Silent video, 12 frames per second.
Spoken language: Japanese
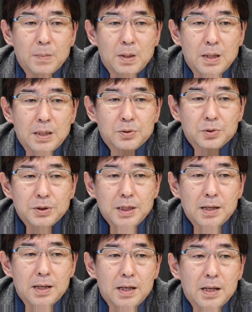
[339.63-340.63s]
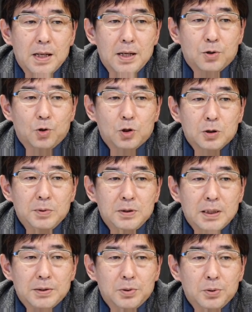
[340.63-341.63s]
えー、そして国民
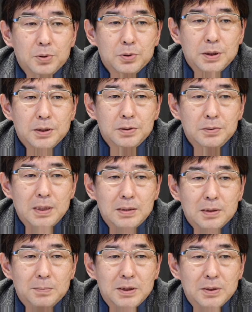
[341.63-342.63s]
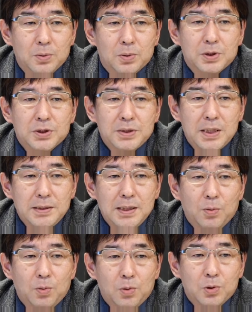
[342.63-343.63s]
が共有できるようになるための視点
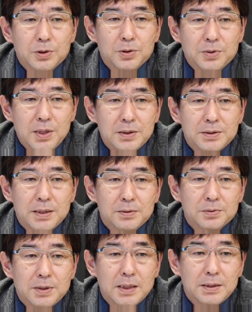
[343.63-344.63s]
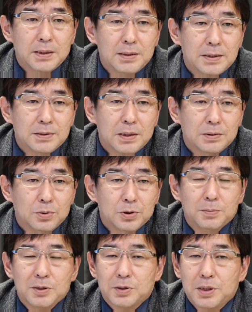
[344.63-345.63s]
や方向性を提示して具体的な施策を
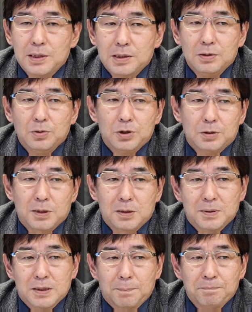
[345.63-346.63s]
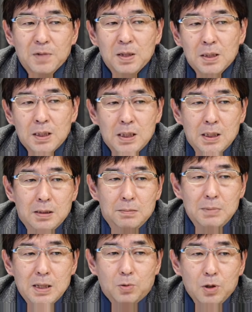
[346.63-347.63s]
示す計画を示しました。
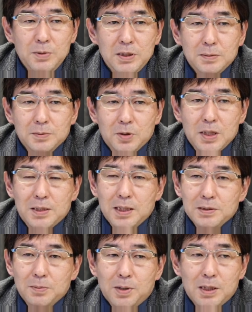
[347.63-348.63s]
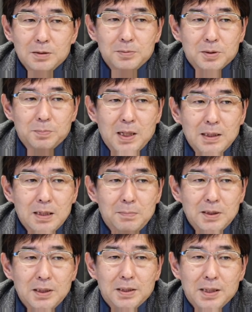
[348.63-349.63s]
まあこれ見ていくとね大体分かると思うんですまだ
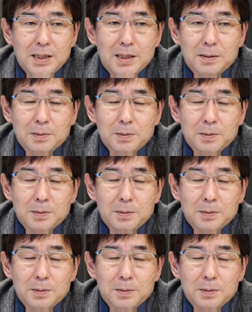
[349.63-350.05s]
まだね